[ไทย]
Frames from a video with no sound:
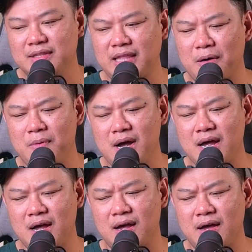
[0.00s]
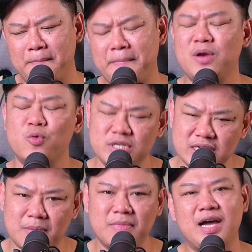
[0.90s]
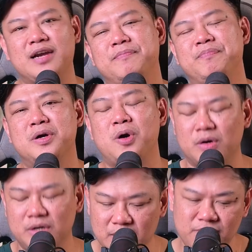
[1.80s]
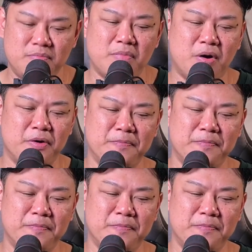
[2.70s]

แต่ว่าเป็นหัวใจสำคัญของทีมฟุตบอล